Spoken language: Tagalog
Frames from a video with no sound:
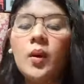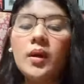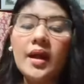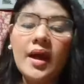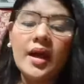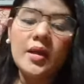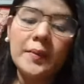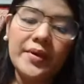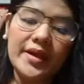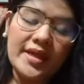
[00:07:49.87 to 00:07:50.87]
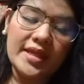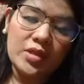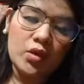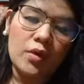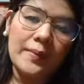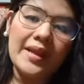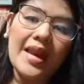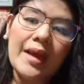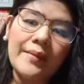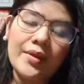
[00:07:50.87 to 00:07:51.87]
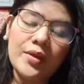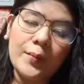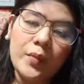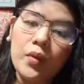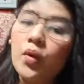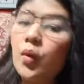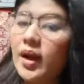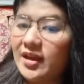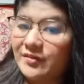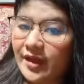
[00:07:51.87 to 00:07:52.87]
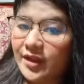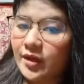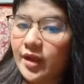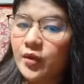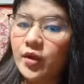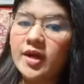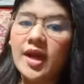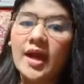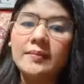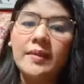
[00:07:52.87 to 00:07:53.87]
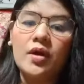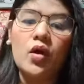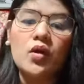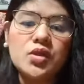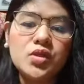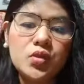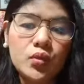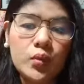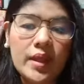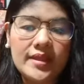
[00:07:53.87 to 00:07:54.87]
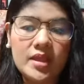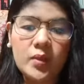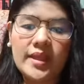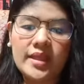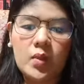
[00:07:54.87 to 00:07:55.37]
uh, ah, Lobrigito, malalaman nyo po kung qualified kayo or not by August 2, 2021.